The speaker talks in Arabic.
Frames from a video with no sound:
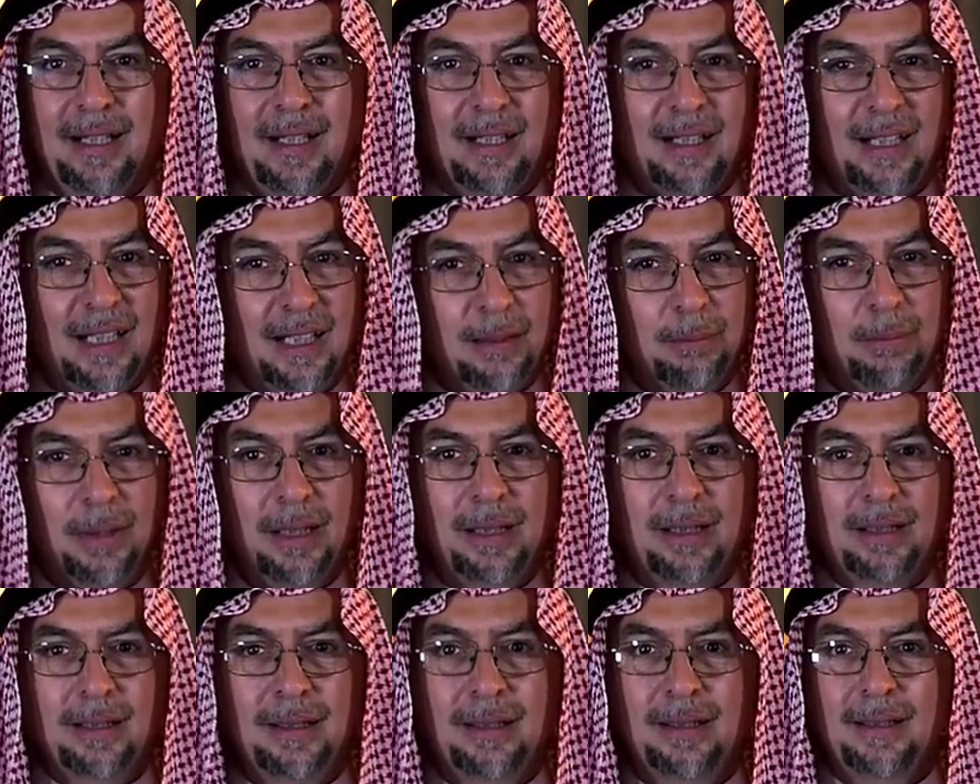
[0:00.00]

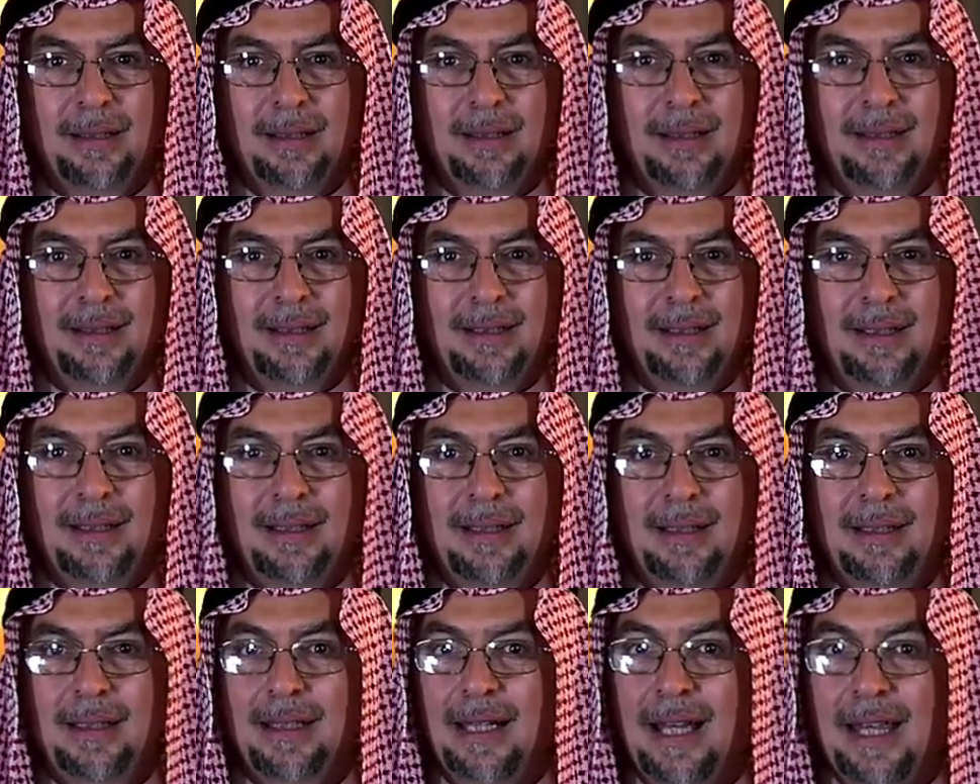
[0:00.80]
رحمة
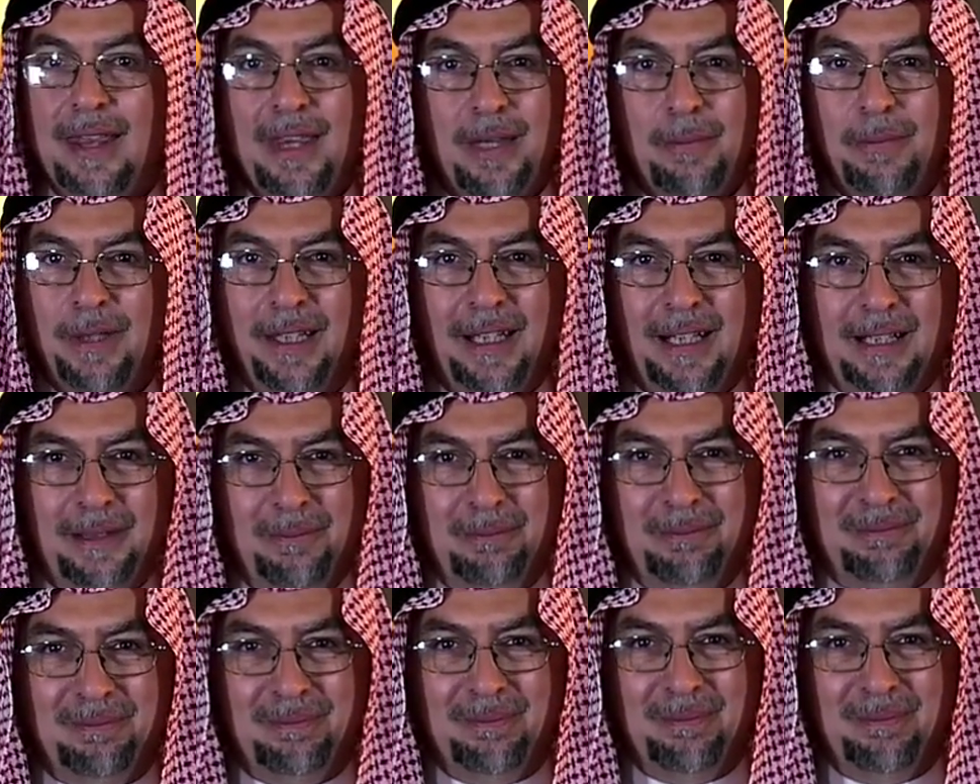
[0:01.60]
لا ذبيحة